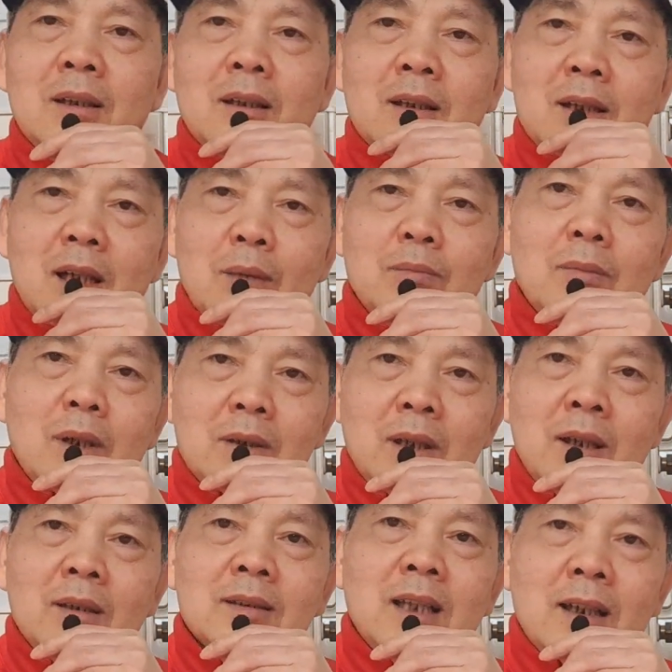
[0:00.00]
Không bao
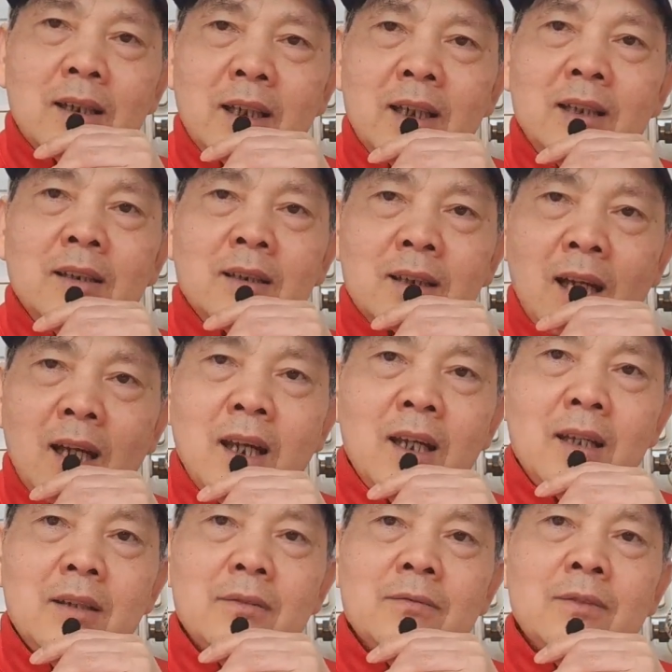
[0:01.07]
giờ người ta nghĩ như
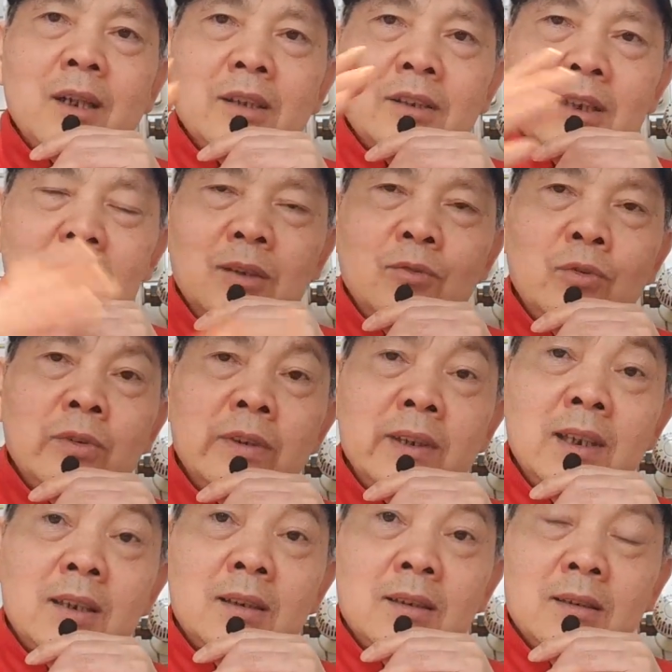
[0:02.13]
thế với sinh
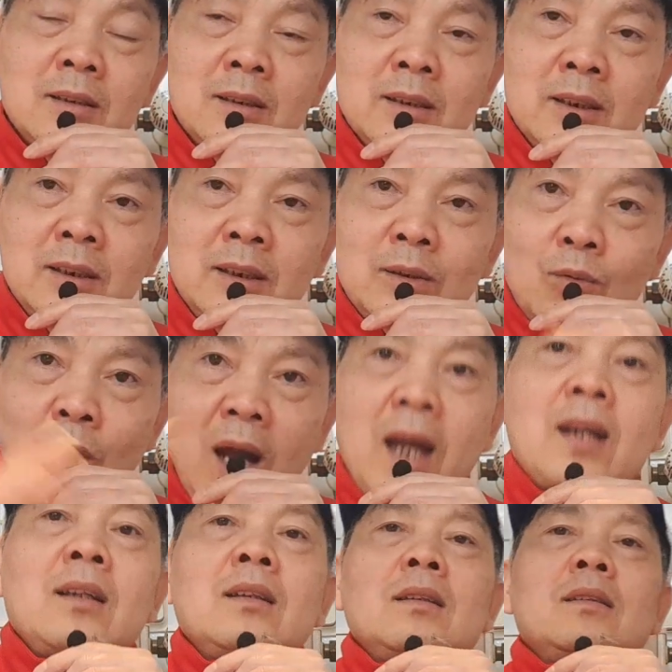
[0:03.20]
viên người nước
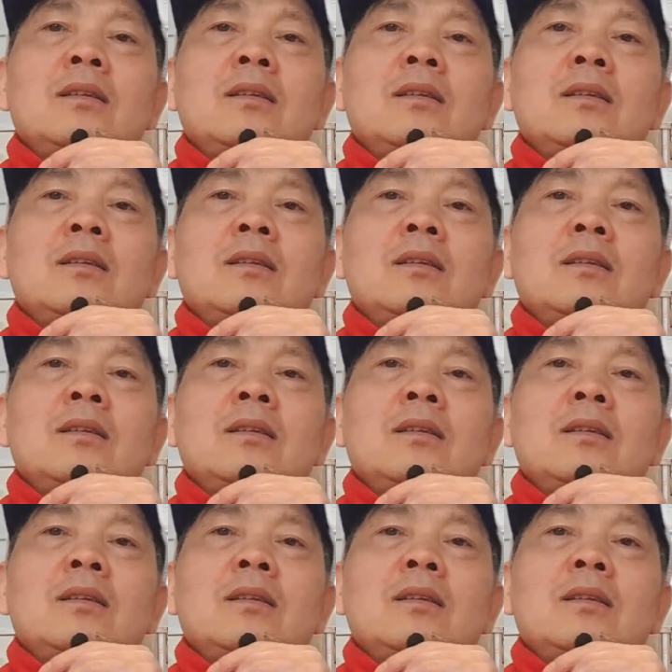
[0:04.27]
ngoài.